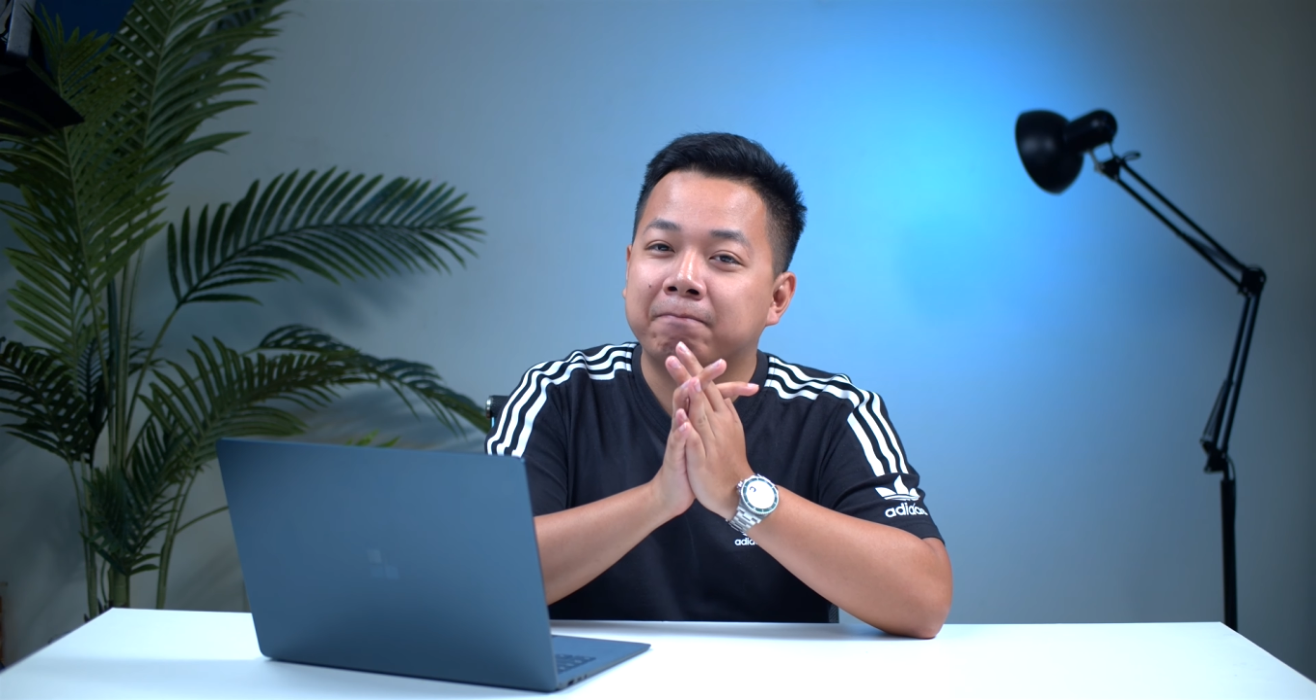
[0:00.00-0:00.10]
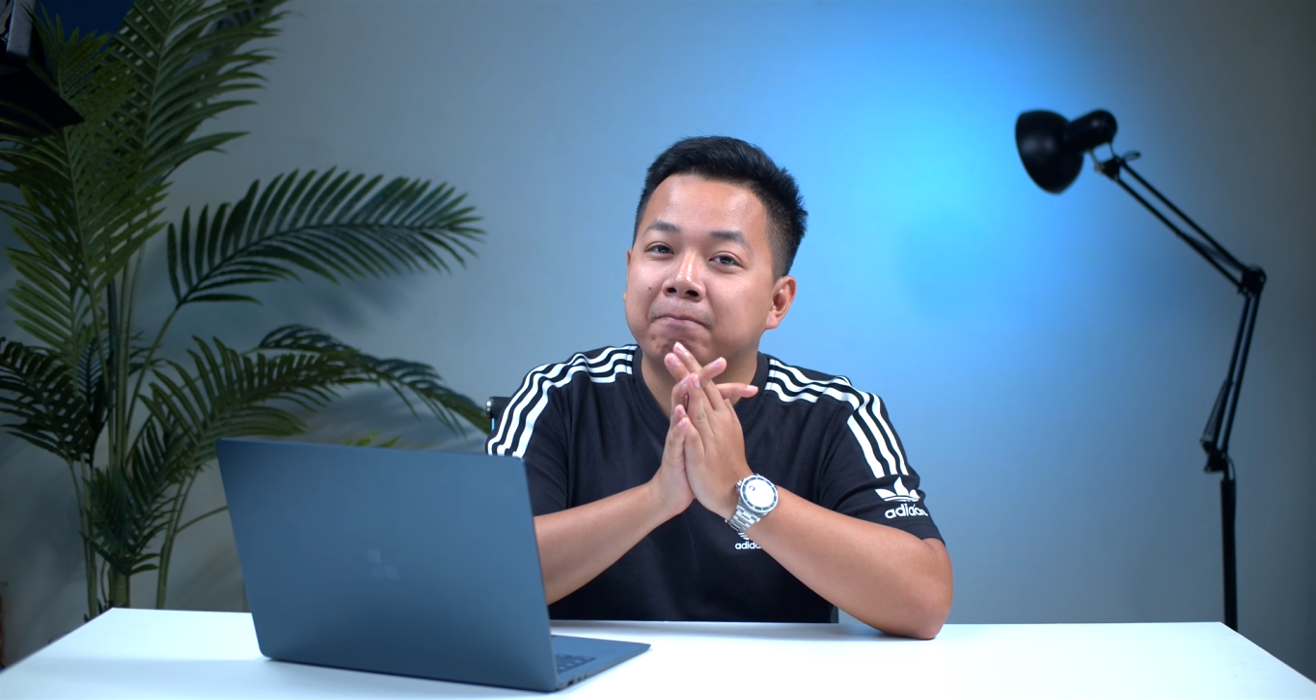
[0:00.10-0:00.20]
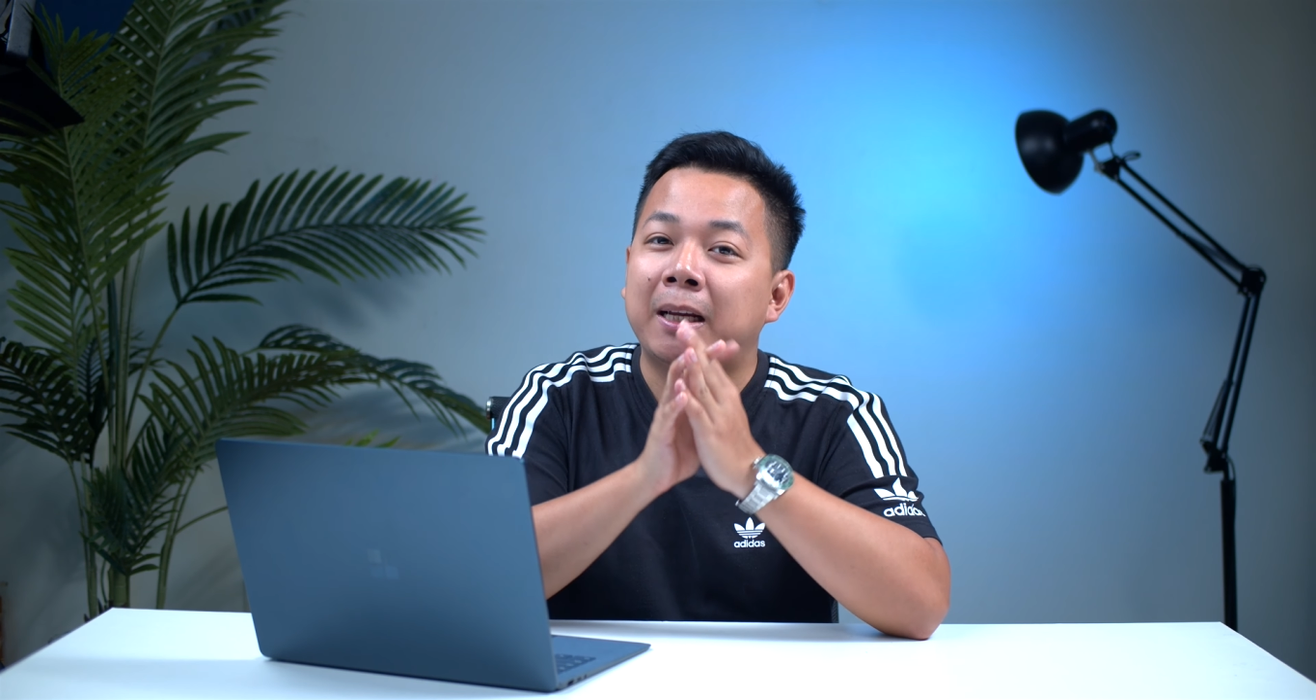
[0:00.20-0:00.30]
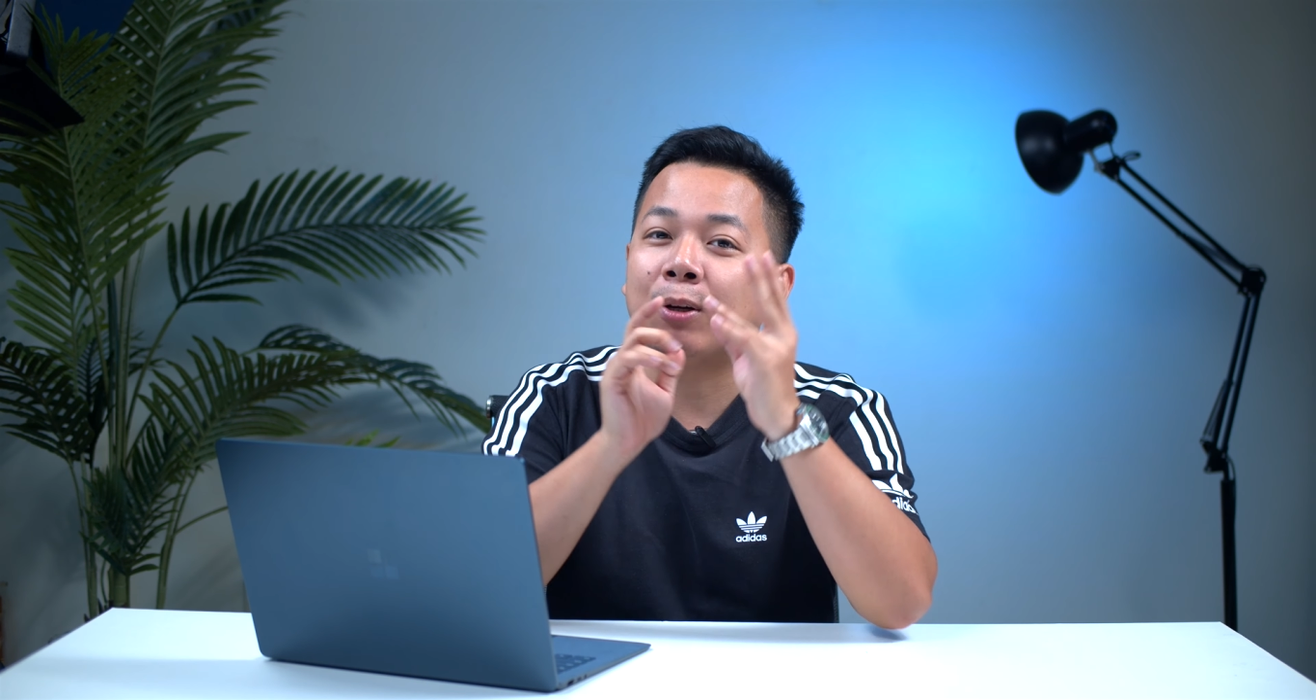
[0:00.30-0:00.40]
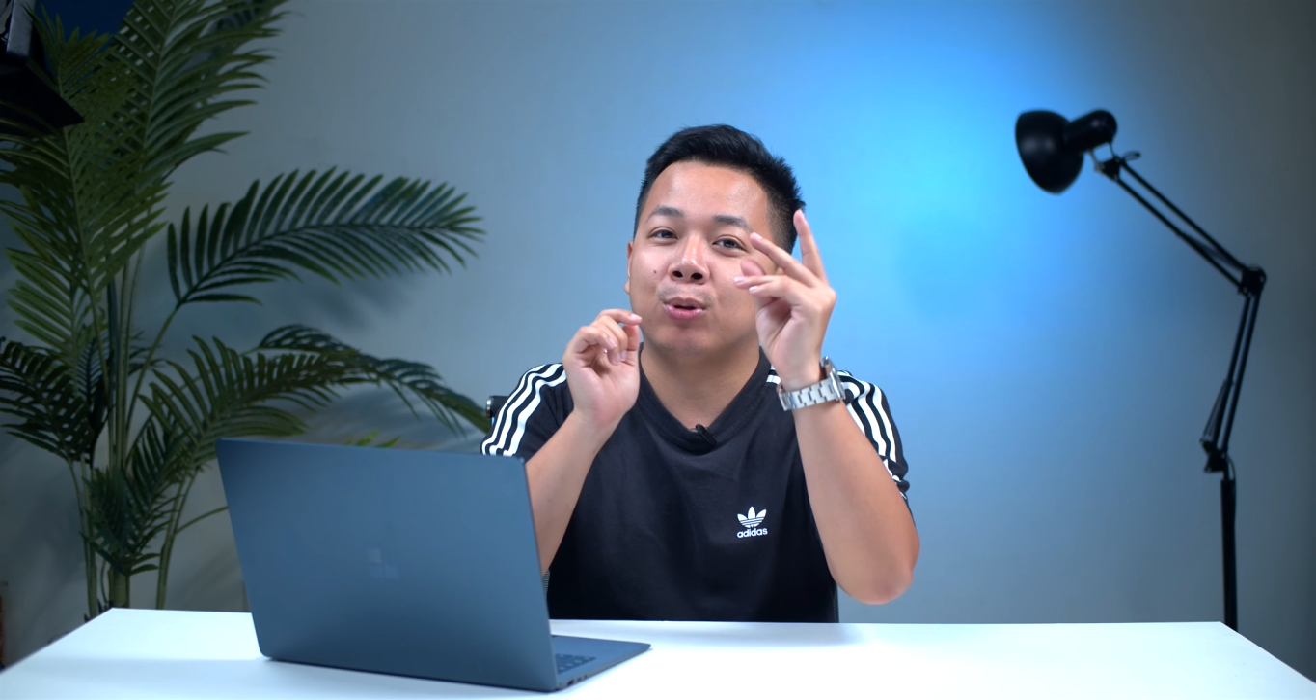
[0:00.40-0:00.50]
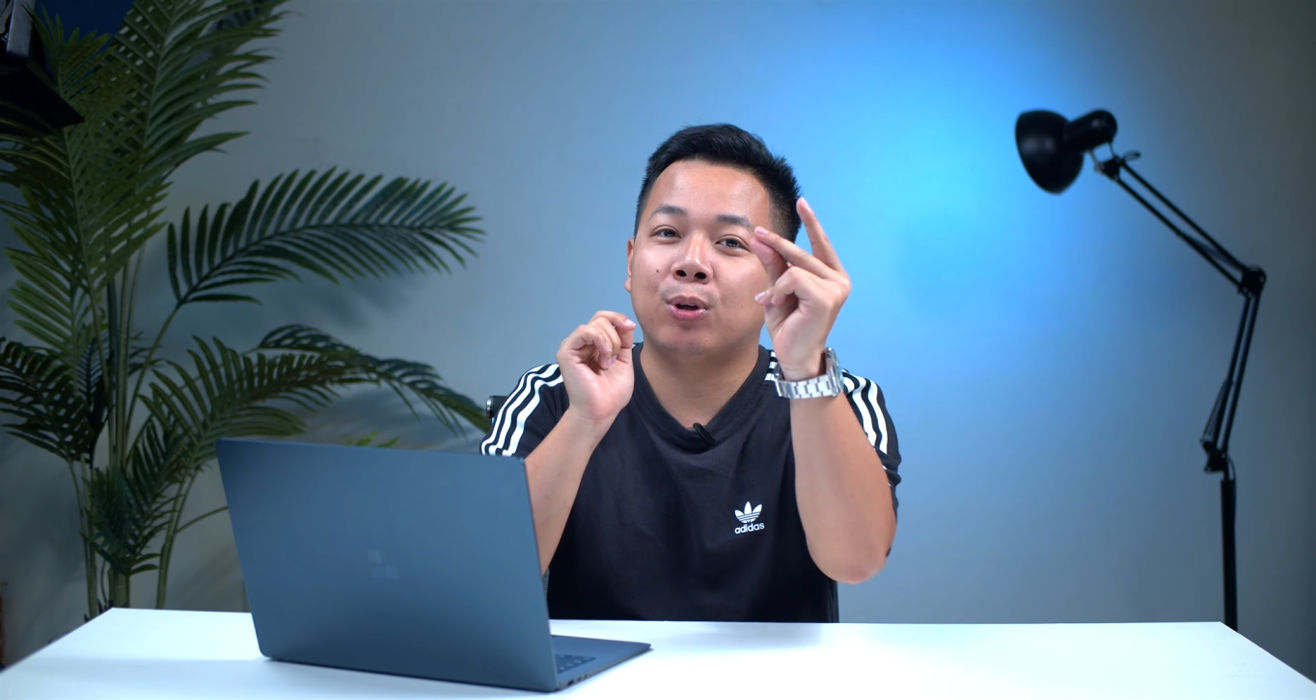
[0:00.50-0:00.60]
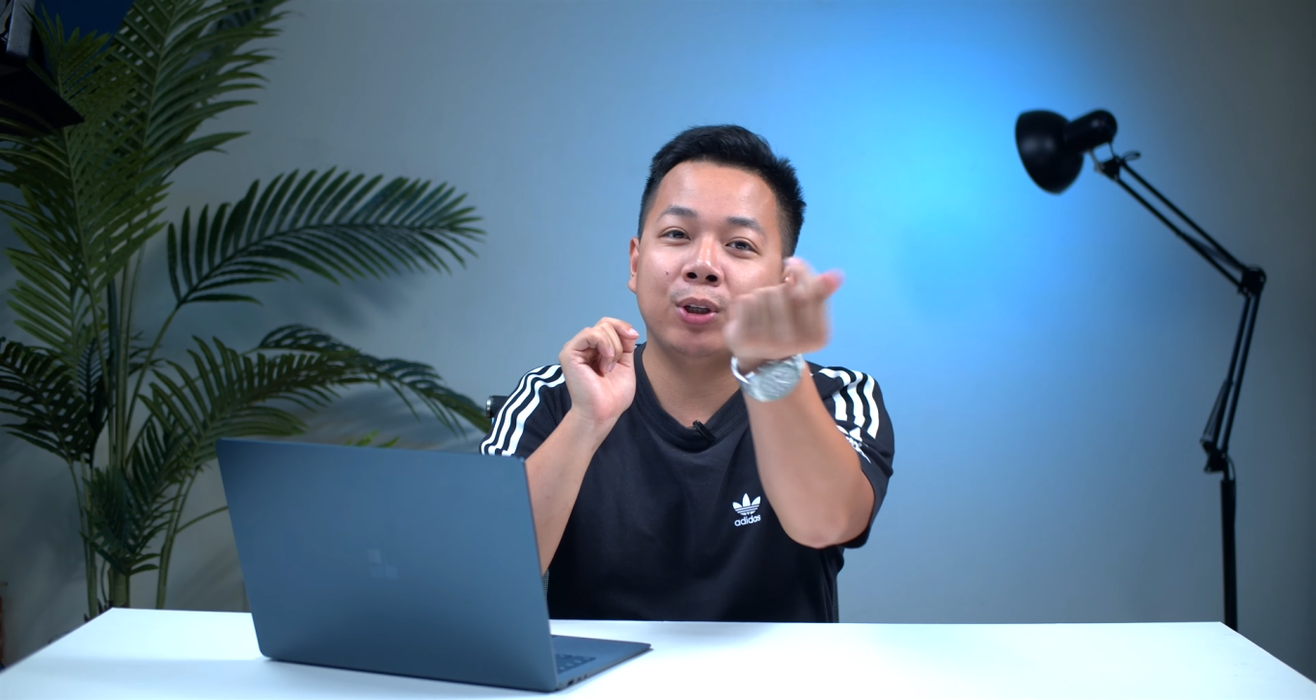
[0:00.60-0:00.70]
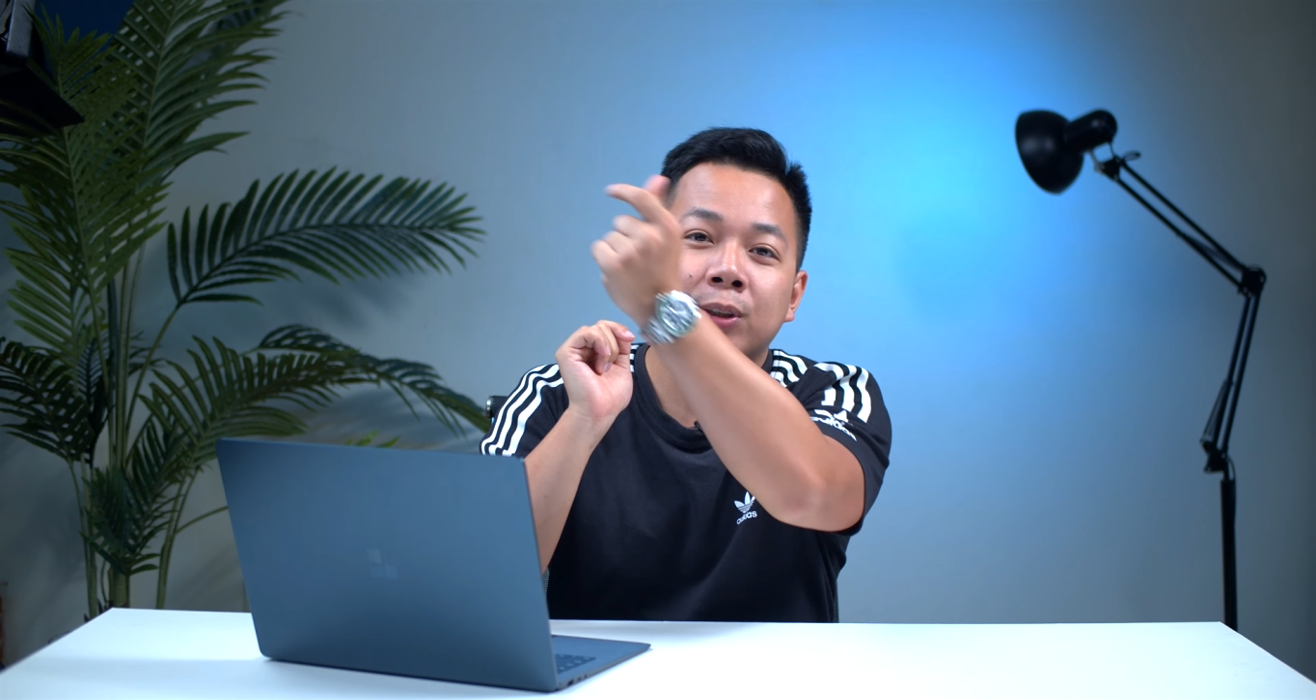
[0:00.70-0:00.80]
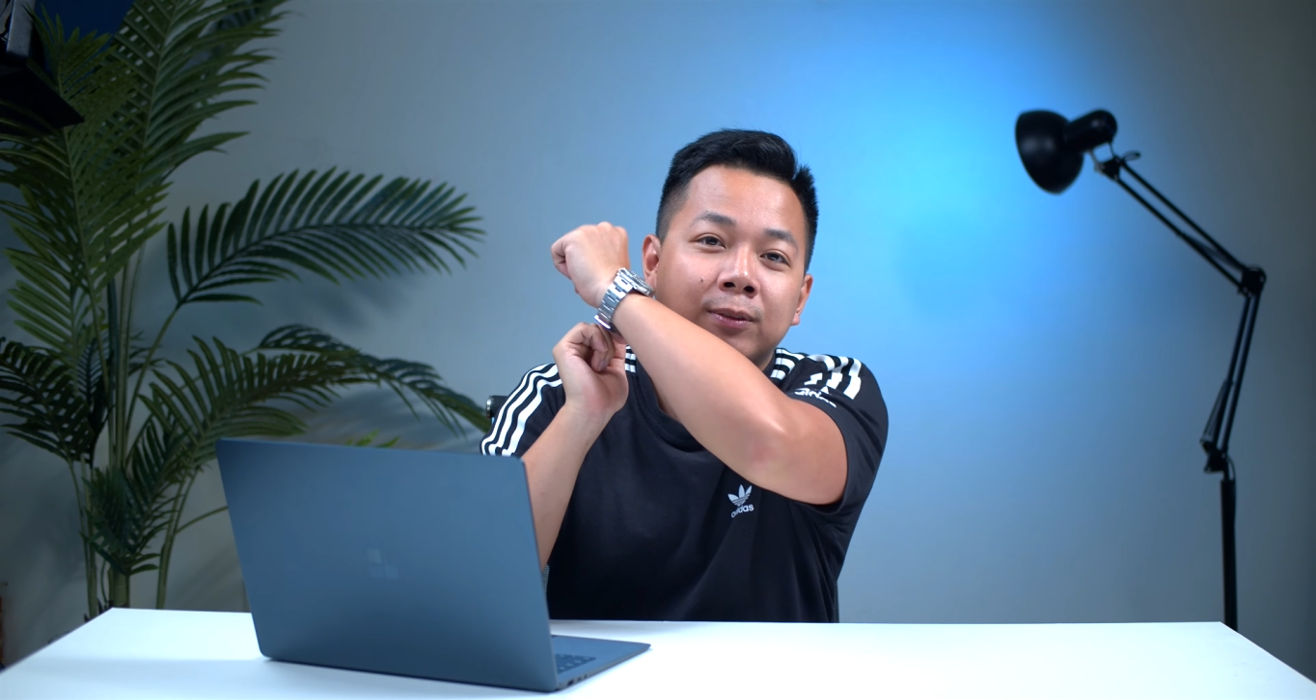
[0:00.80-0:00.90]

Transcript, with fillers: Bắt đầu thôi